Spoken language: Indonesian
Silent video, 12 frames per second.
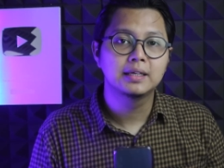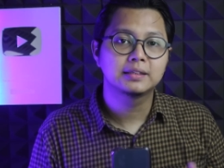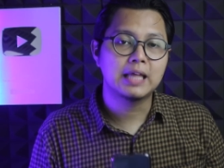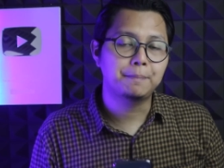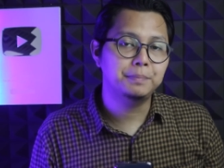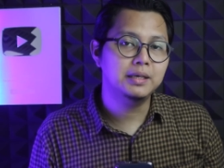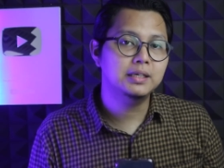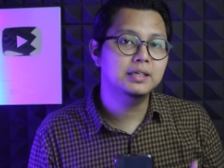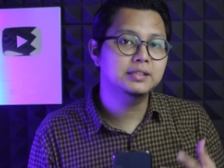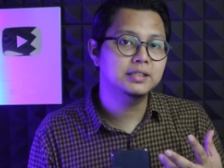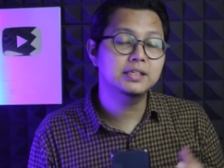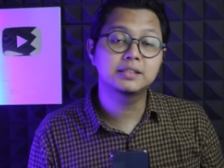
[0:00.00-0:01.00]
Tapi
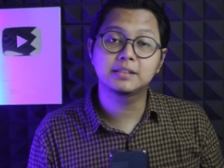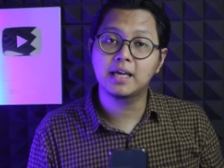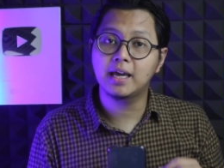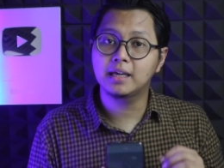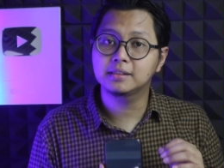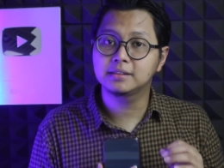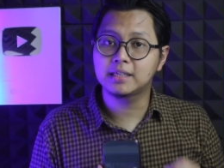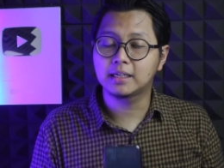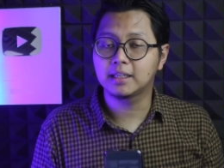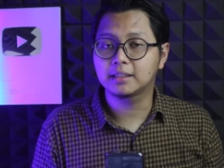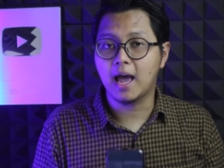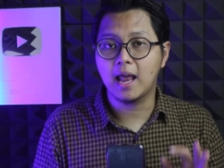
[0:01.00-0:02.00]
di sini saya
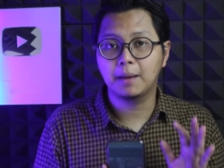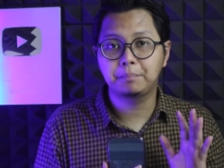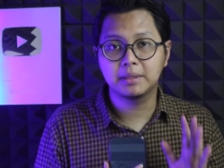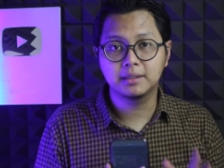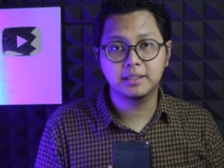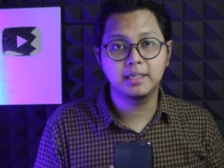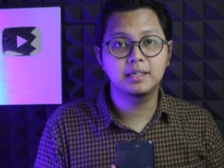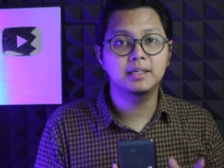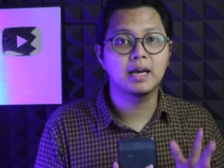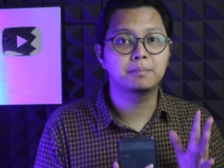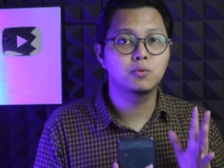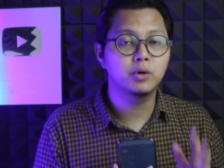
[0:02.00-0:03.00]
catat hal penting
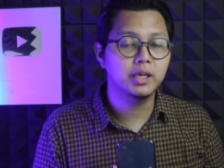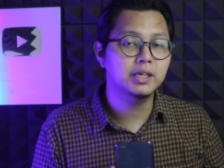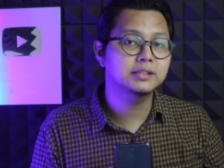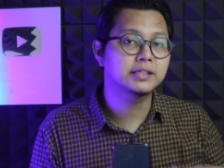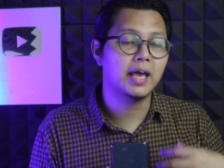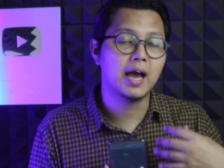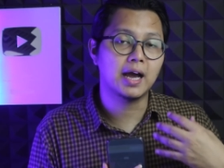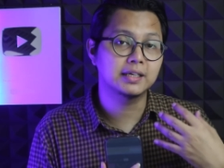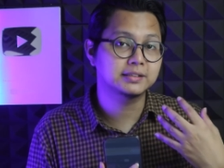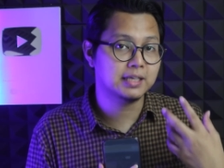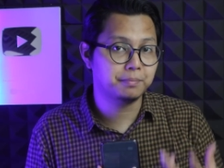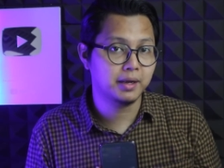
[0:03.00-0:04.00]
yang mungkin saya akan
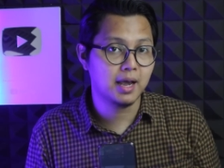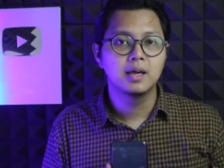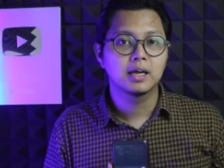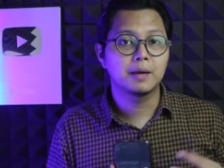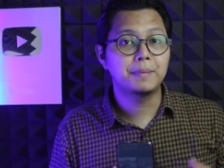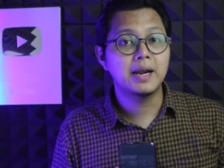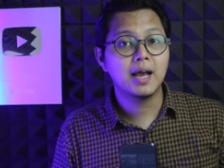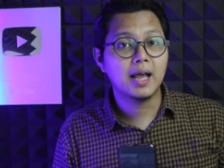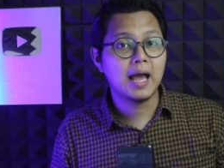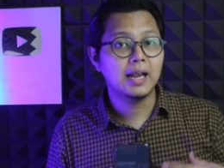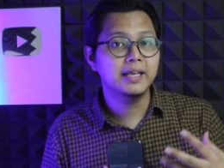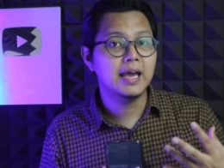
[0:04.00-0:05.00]
sampaikan kepada
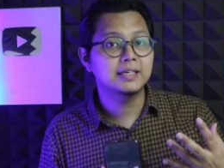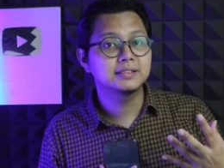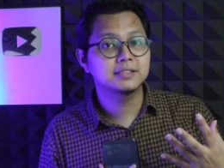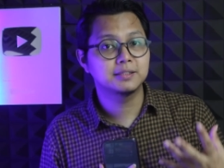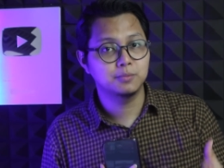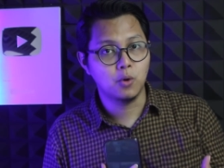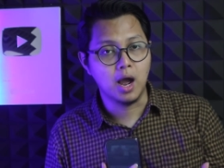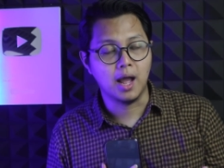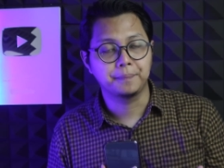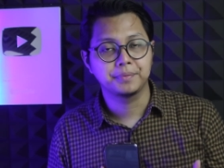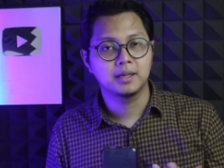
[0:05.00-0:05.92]
kalian semua.